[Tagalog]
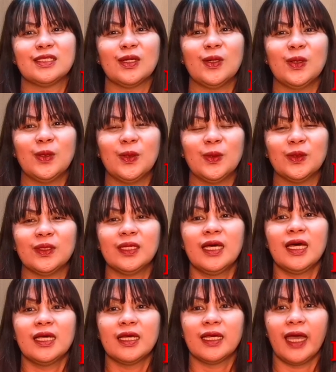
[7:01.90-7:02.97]
So,
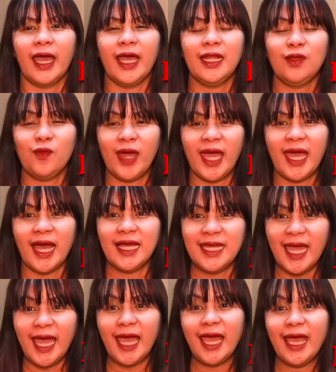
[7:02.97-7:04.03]
anyway,
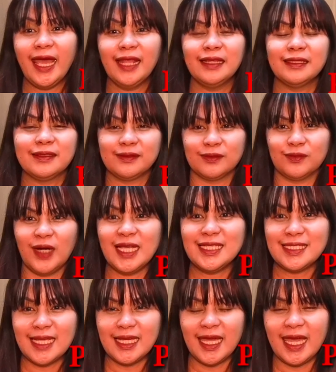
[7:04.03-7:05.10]
again,
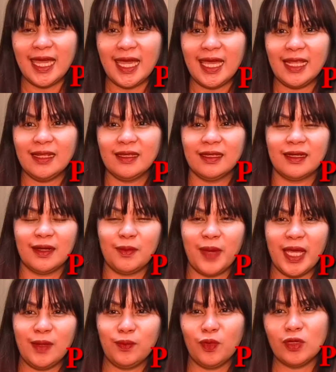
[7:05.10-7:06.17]
once again,
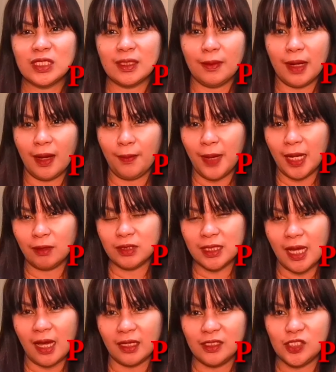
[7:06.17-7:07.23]
remind po sa mga bago
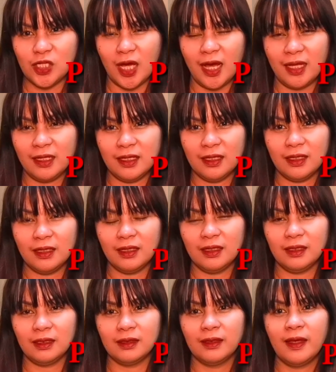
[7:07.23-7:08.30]
sa aking
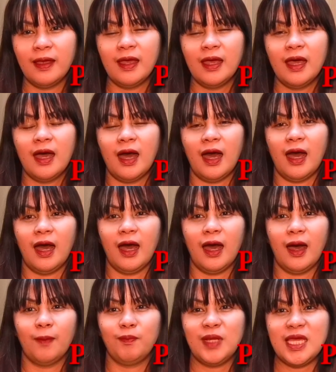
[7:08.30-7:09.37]
channel,
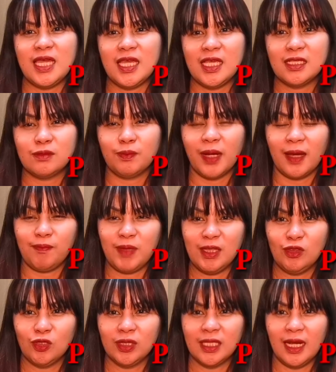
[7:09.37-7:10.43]
uh, please
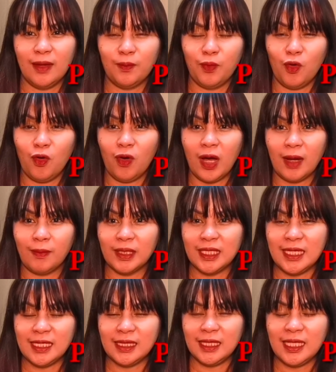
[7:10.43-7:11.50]
pakipindot na lang po ang
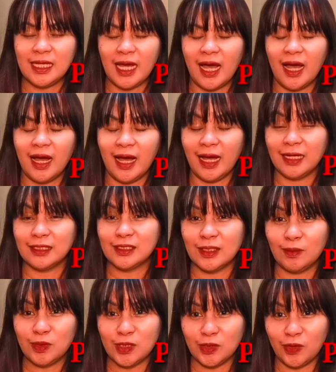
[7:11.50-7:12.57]
bating ang, ang
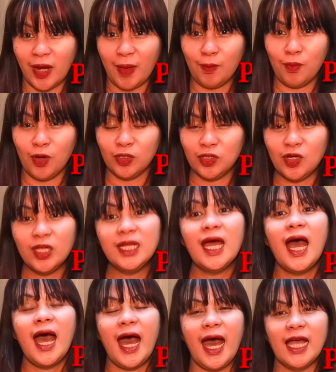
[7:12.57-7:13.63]
subscribe button
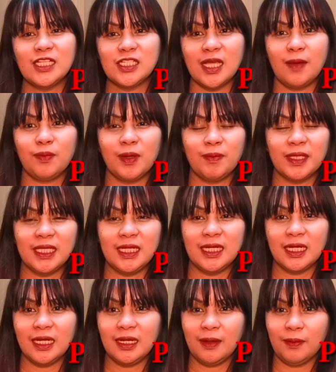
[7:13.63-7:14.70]
at syempre pati
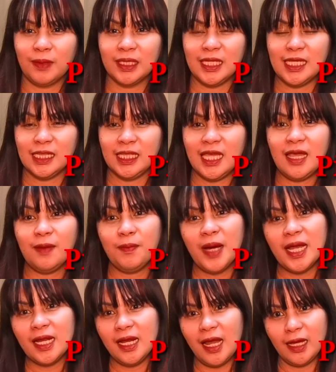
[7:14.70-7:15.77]
na rin ang bating ting
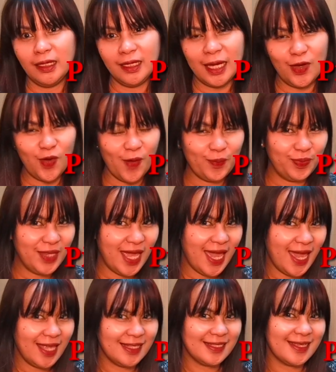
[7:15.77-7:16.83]
para lagi kayong
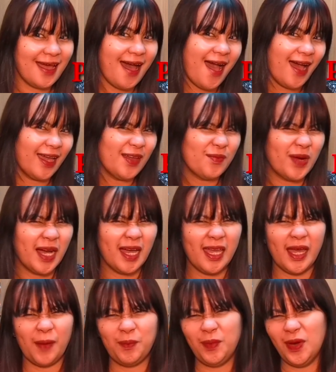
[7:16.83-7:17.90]
update sa aking mga
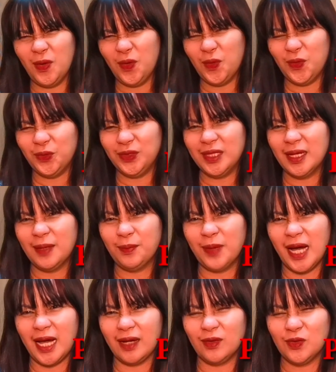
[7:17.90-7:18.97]
i-upload na
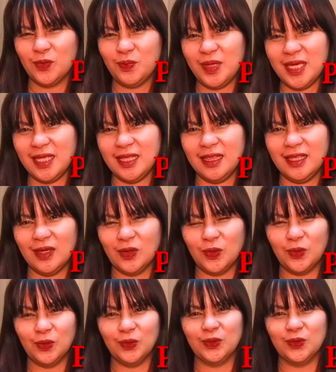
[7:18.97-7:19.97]
bagong video.